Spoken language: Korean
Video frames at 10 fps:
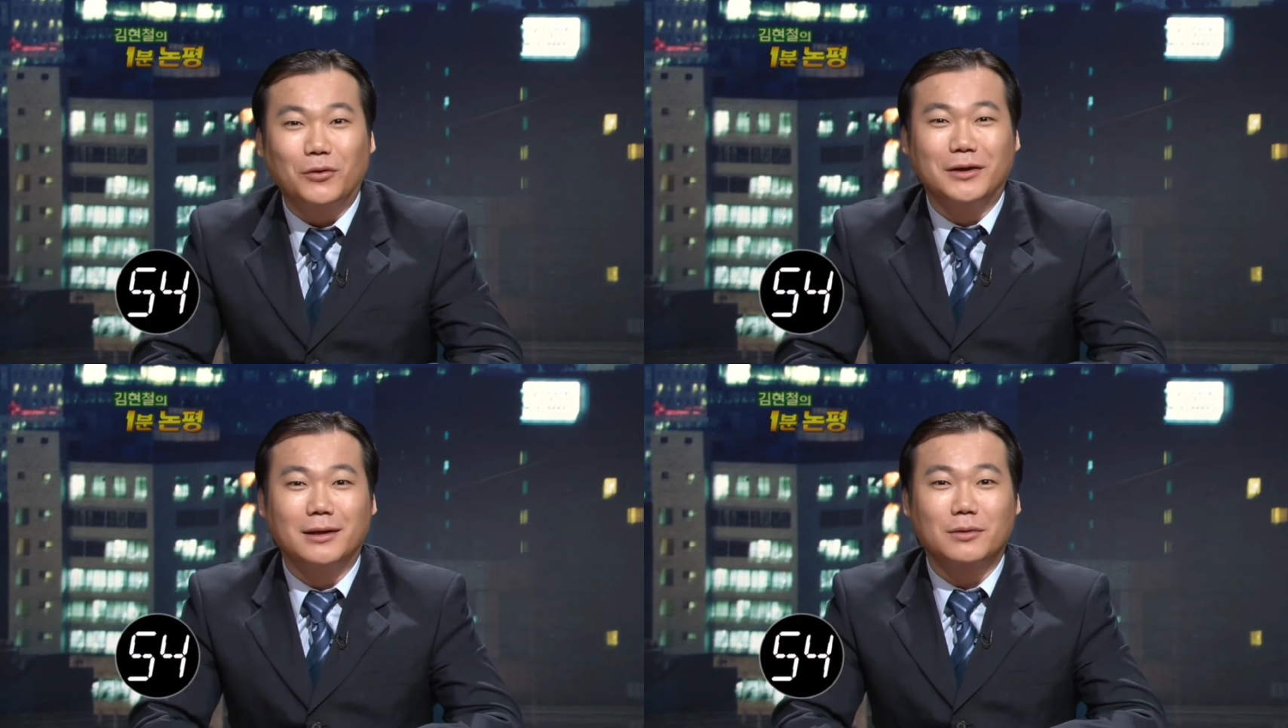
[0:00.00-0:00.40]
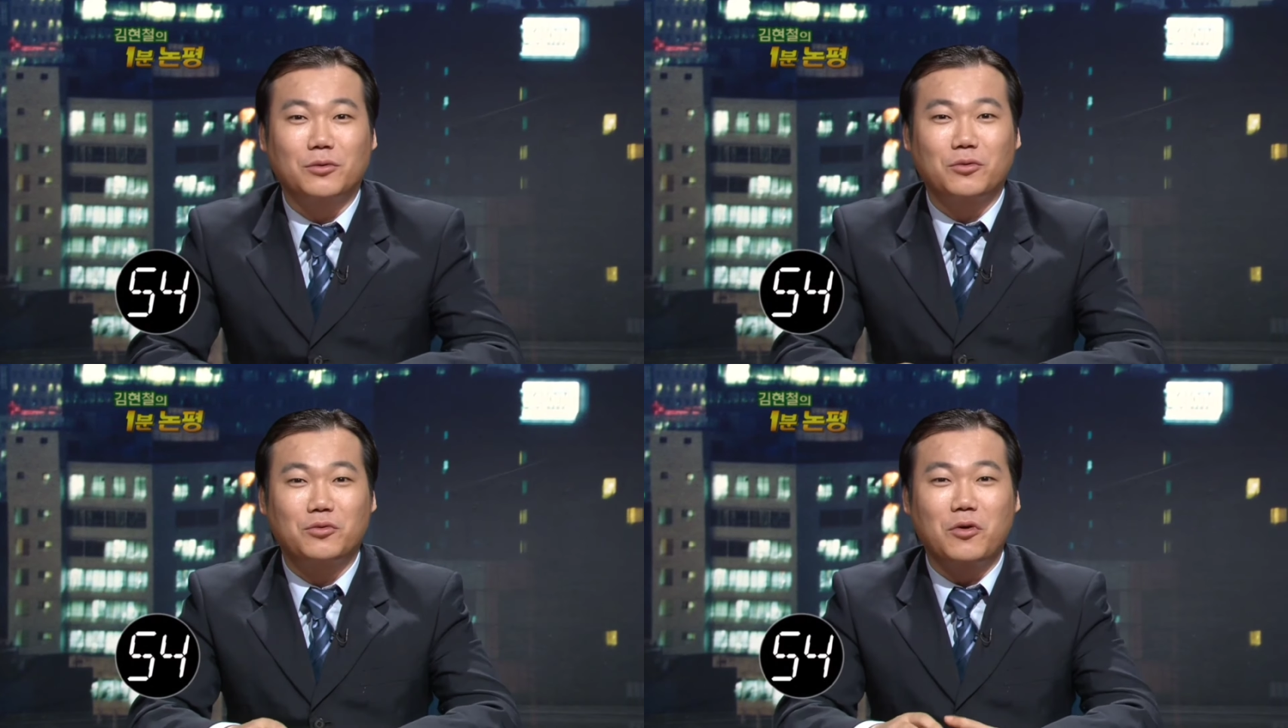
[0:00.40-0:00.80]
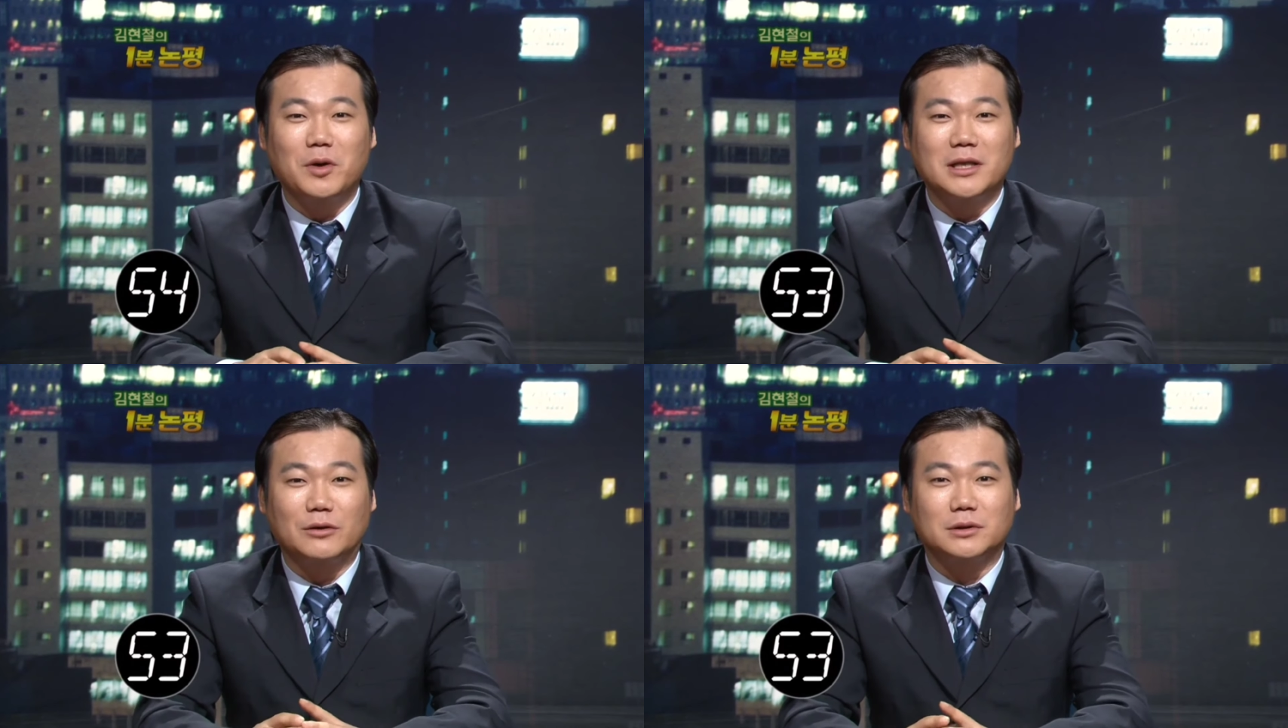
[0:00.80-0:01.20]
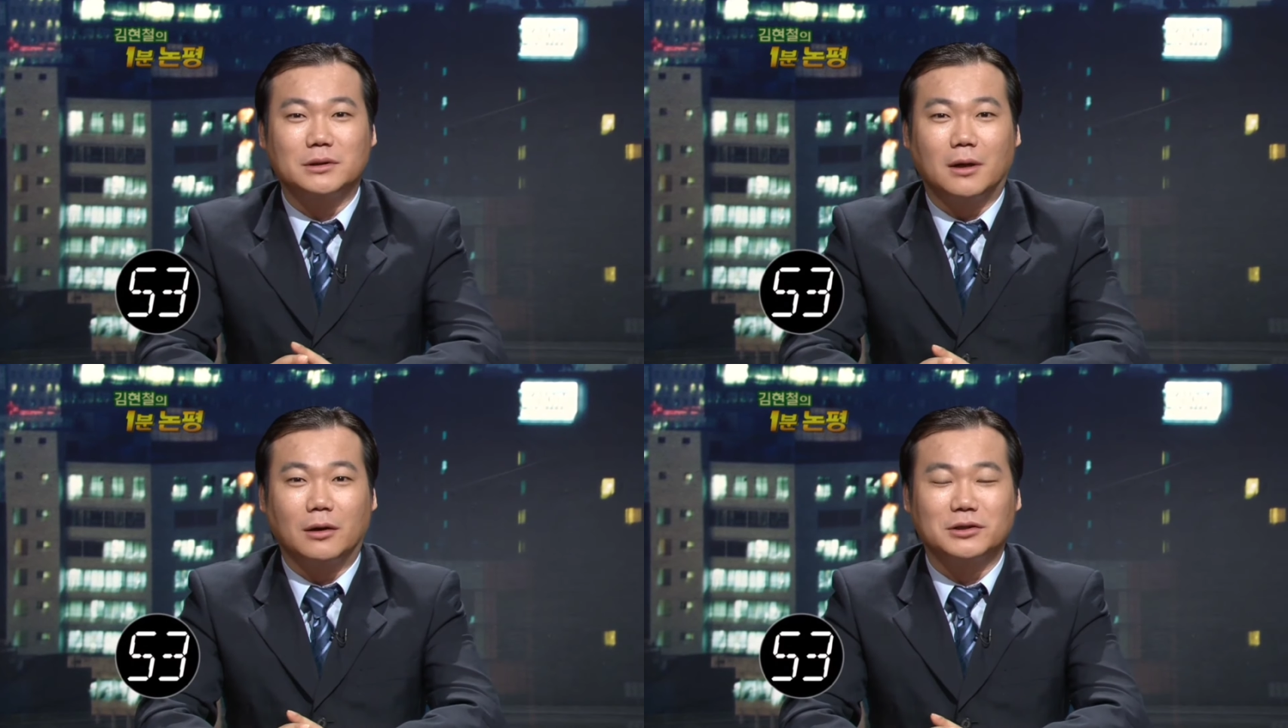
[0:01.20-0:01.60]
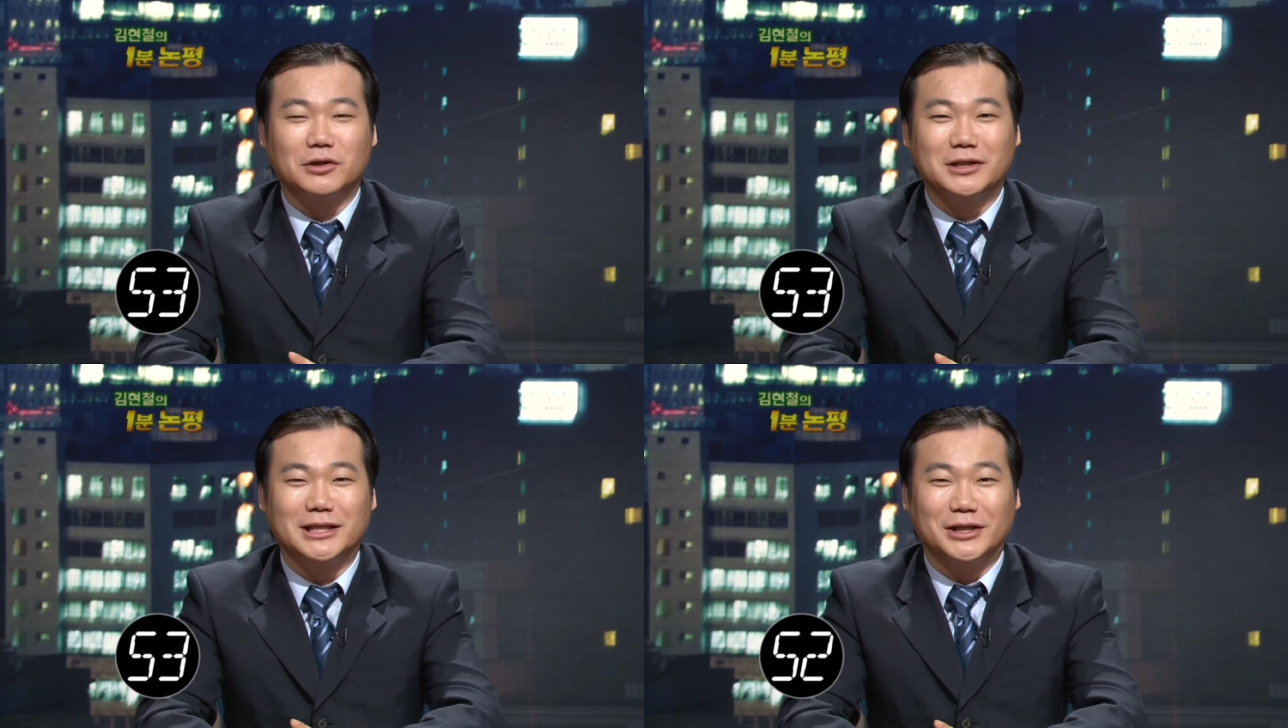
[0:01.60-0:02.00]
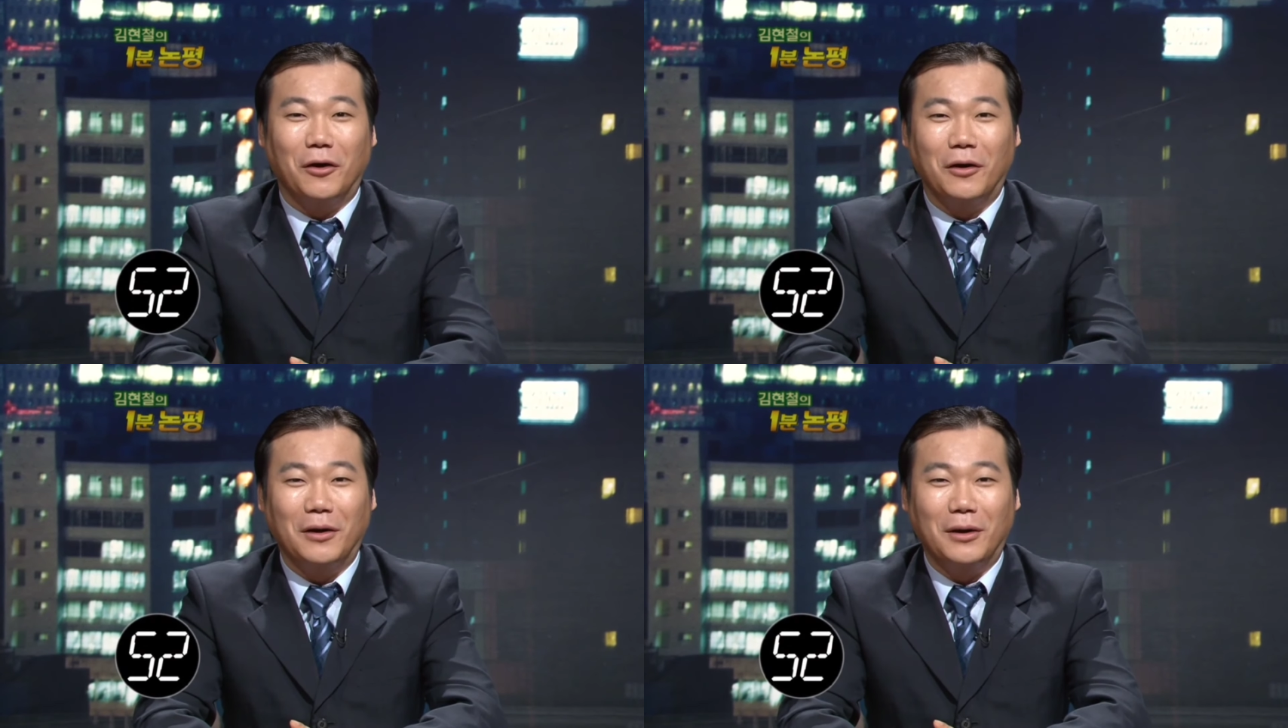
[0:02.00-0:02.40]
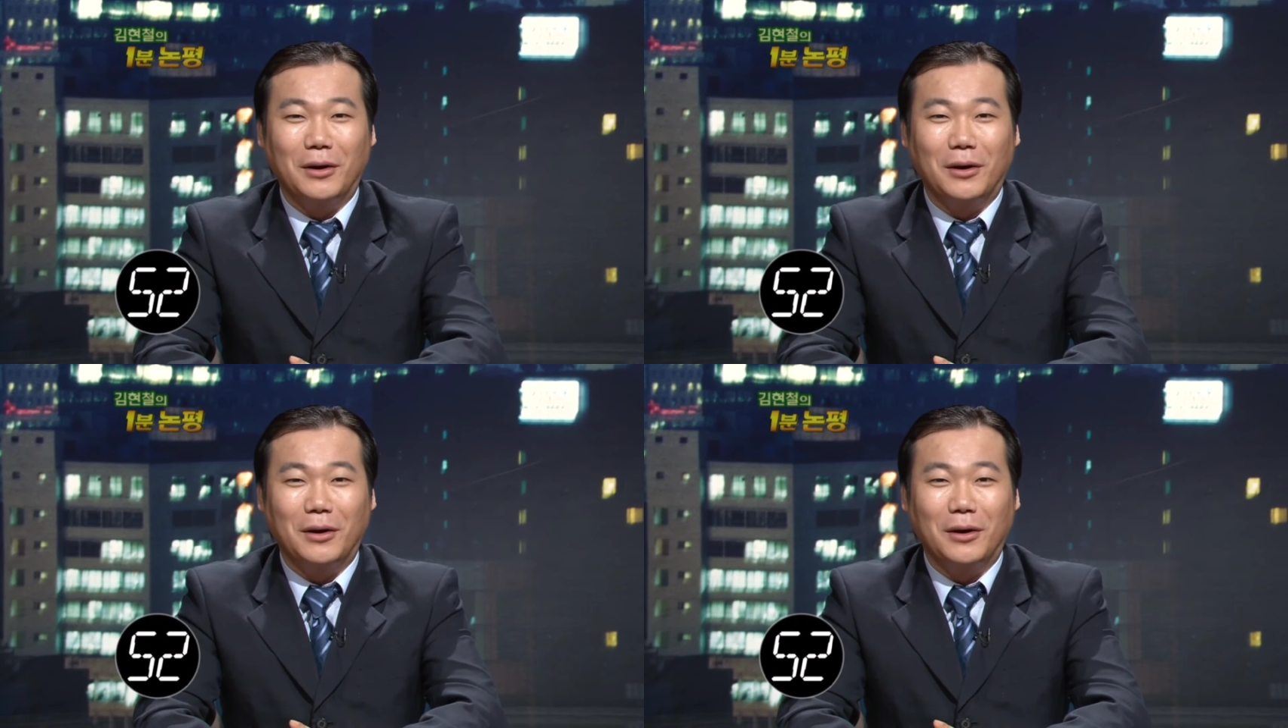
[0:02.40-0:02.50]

오늘 코미디 하우스 어떠셨는지요?